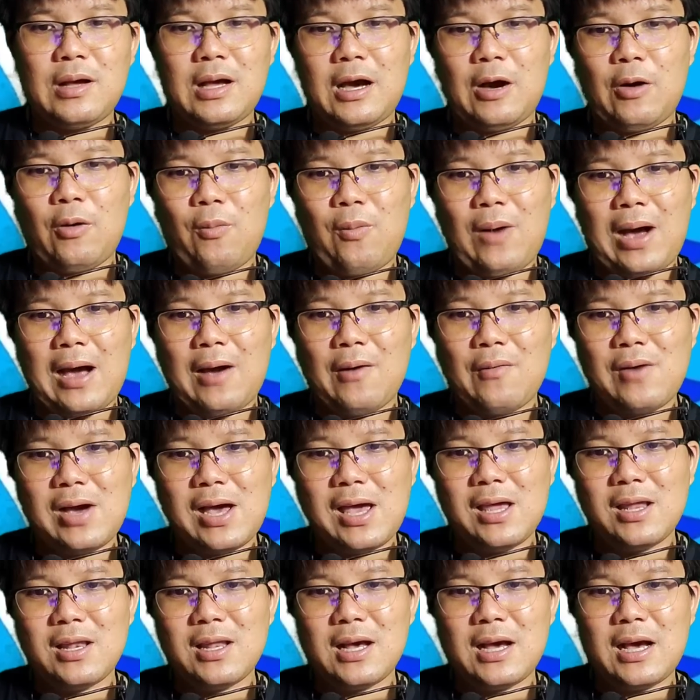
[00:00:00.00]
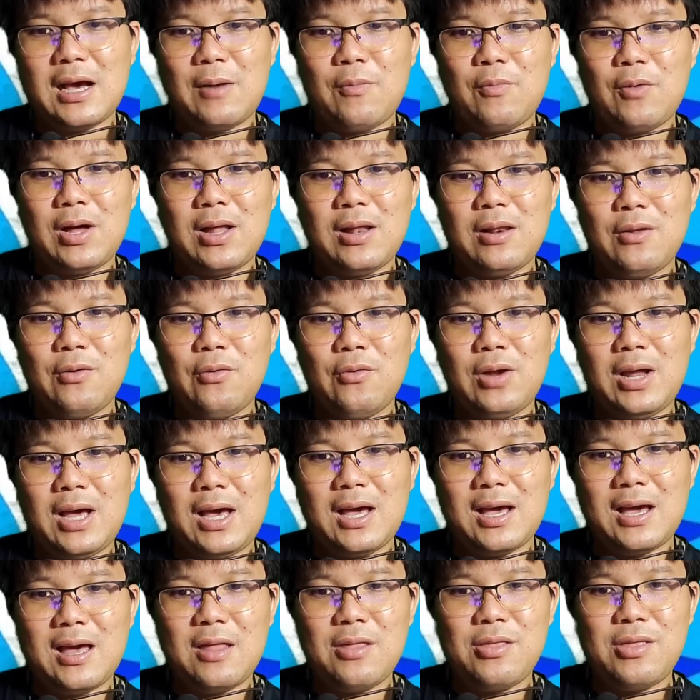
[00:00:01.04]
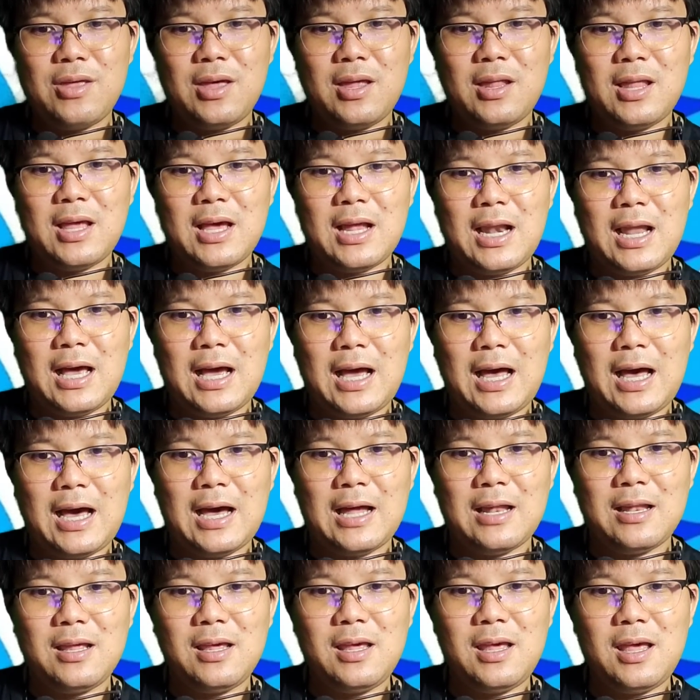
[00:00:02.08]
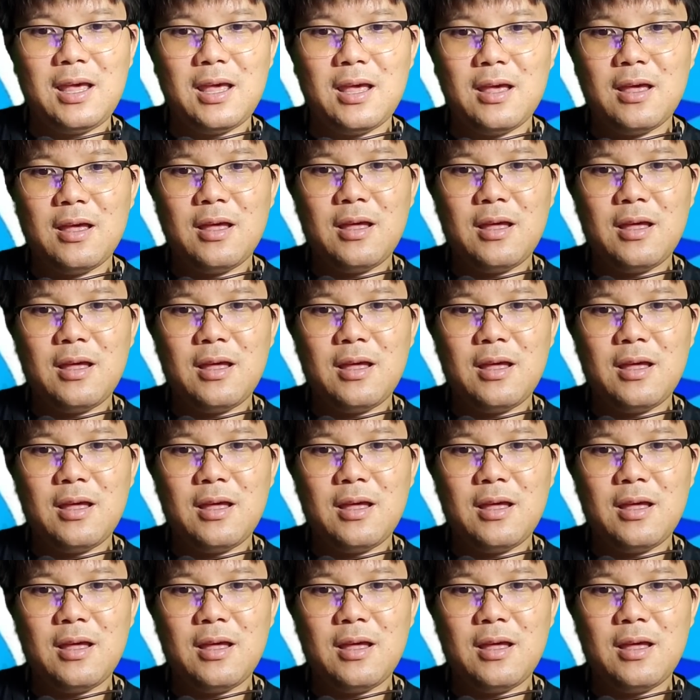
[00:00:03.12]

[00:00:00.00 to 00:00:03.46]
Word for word: เขาวางไว้นะครับว่า Luna Classic เนี่ยราคาที่